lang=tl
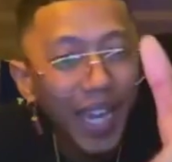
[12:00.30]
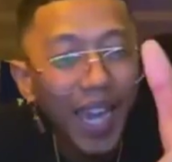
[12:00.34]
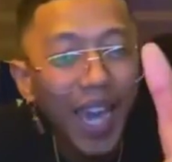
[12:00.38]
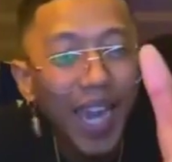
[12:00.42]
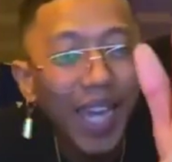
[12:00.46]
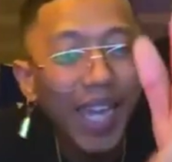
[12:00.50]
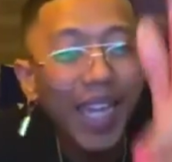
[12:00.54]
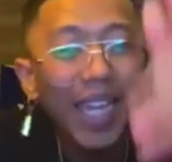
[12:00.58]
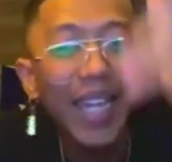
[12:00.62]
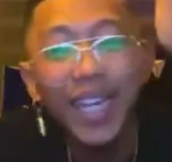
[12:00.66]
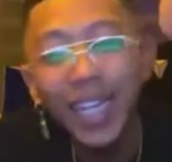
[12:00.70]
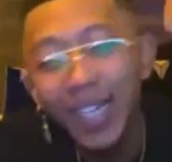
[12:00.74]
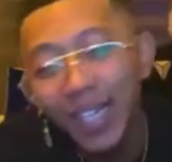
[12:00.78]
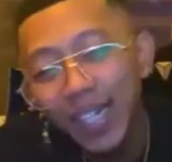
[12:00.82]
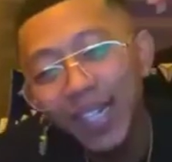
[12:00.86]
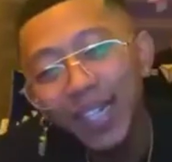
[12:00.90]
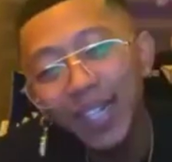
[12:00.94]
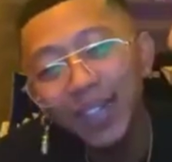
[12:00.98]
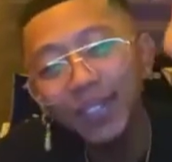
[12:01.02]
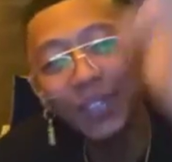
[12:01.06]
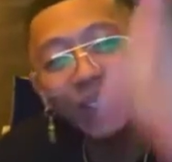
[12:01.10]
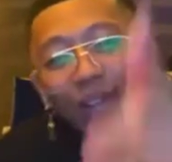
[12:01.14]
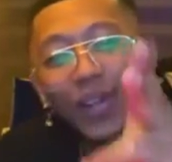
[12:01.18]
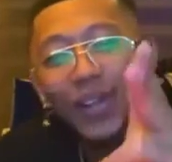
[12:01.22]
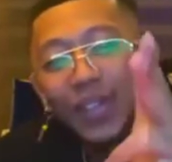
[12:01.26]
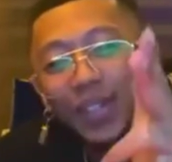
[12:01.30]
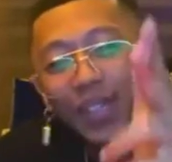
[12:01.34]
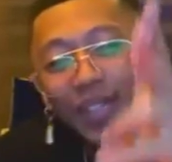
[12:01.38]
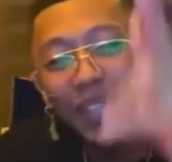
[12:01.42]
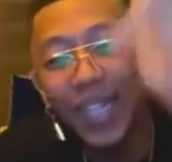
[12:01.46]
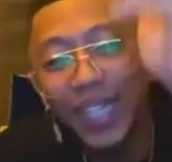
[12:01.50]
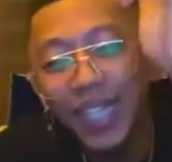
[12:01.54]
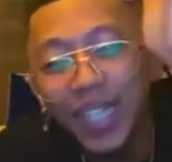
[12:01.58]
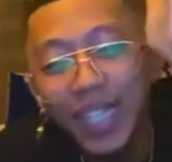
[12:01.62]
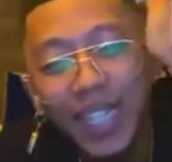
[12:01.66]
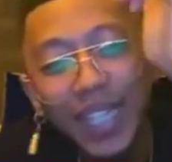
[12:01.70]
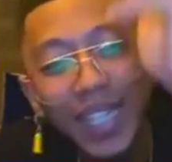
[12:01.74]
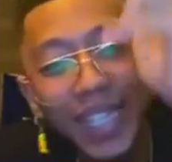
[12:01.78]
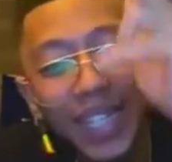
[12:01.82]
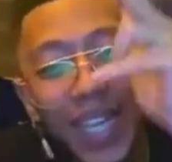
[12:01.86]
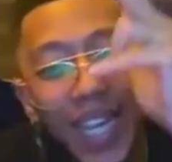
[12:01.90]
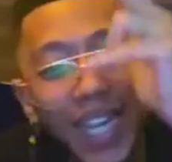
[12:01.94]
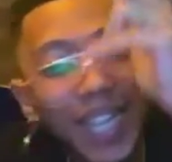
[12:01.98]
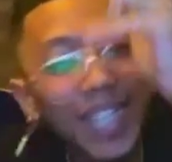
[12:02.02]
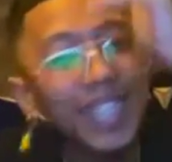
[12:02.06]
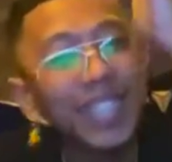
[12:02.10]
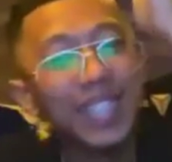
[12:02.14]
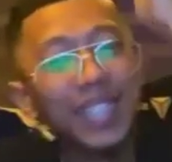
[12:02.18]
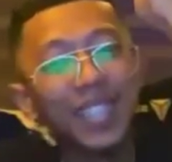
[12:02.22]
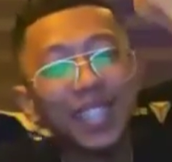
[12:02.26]
kay Flow G
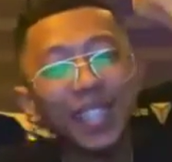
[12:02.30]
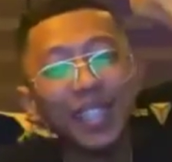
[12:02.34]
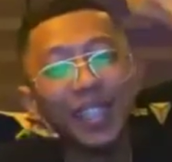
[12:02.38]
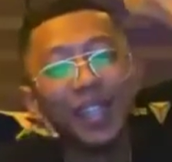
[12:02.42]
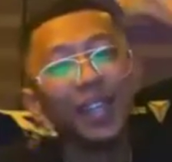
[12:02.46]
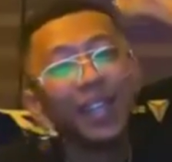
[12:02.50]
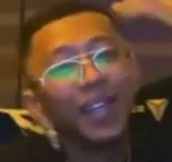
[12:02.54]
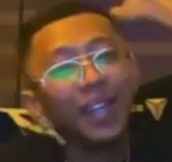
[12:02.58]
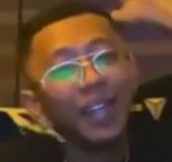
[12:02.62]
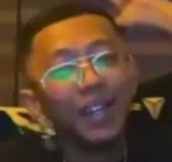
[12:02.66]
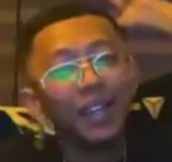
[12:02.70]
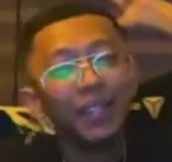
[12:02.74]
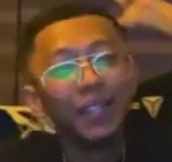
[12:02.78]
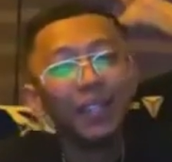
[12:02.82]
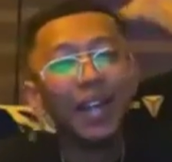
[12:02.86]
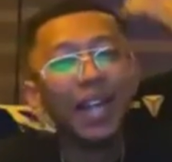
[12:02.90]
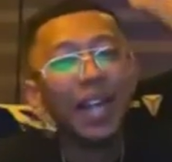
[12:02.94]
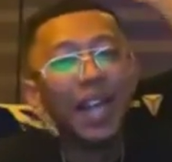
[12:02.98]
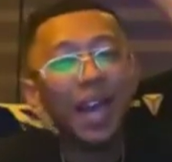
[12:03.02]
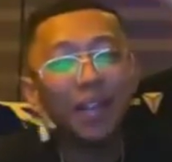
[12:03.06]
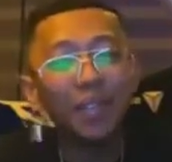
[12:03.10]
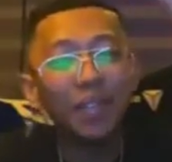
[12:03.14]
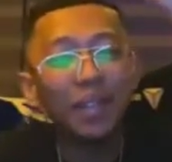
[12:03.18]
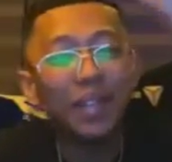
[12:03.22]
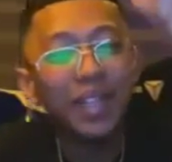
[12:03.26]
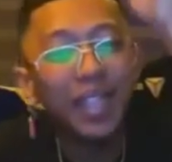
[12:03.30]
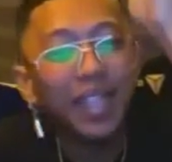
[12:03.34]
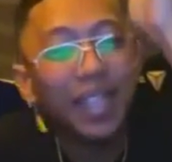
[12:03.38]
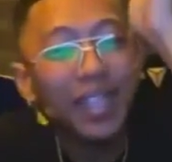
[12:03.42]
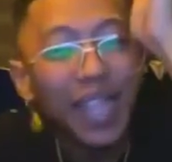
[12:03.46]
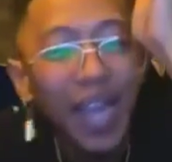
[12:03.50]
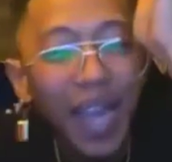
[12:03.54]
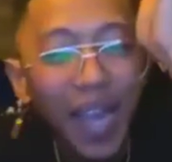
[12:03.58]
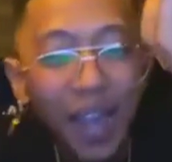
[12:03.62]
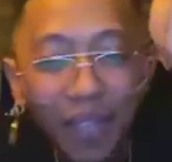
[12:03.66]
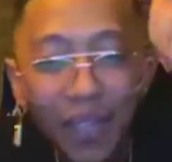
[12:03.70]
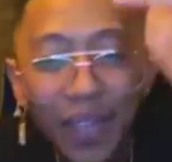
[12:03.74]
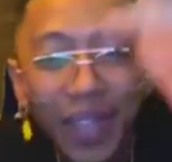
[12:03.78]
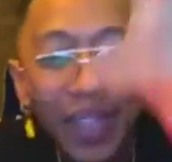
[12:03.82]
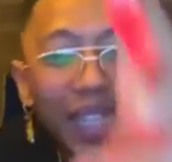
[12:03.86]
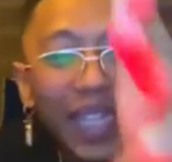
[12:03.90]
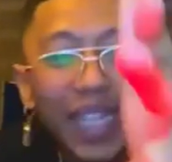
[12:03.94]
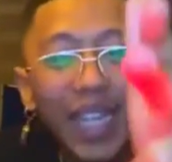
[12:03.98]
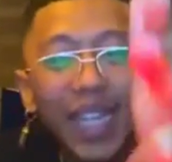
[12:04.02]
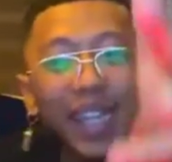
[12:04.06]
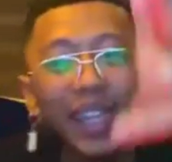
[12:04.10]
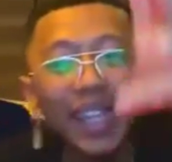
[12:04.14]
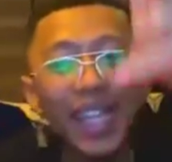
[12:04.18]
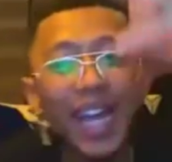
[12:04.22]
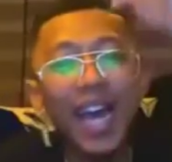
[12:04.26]
Elitex Malapit na tayo
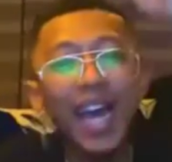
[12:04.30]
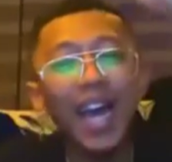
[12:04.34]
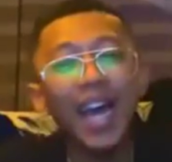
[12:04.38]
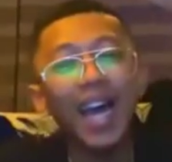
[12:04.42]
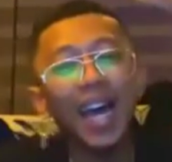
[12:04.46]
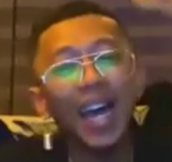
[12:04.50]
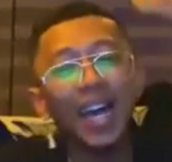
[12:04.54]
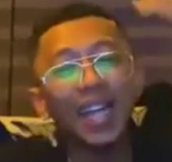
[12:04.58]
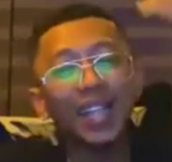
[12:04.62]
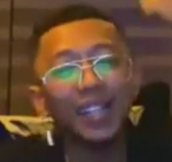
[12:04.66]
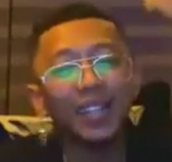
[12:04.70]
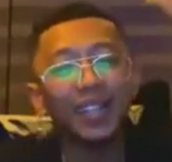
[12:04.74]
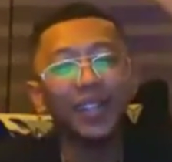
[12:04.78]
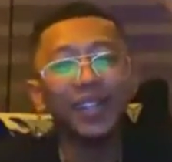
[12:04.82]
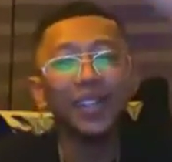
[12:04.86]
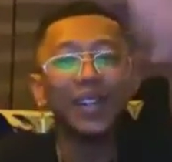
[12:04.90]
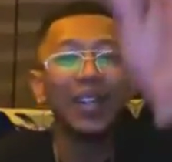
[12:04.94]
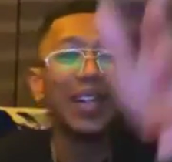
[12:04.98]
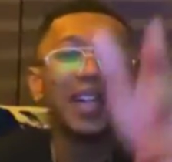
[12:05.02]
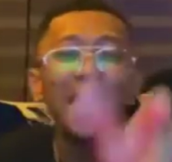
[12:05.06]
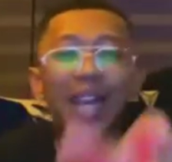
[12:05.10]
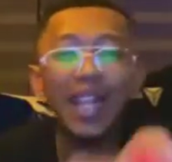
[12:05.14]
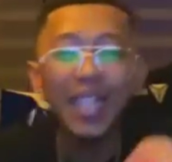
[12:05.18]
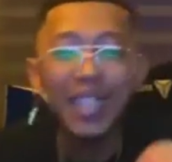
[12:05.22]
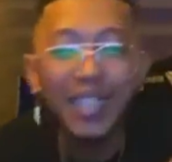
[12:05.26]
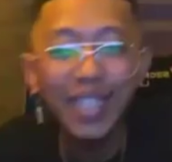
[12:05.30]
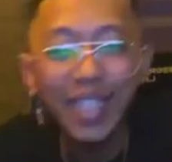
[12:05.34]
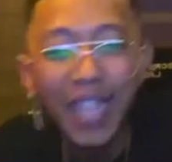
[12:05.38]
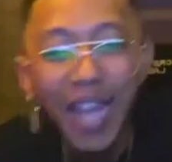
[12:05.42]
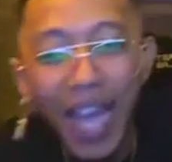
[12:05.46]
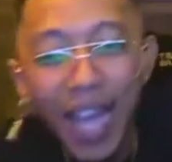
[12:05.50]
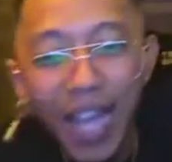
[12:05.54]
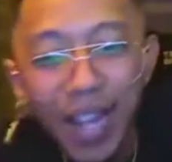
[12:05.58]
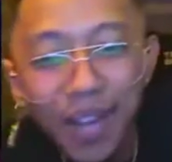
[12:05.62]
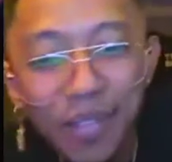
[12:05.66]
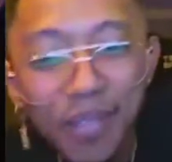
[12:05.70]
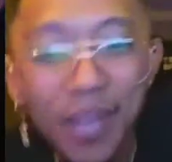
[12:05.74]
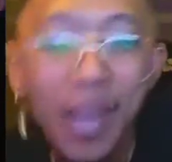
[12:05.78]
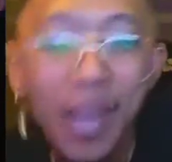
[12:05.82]
magkita at congrats dahil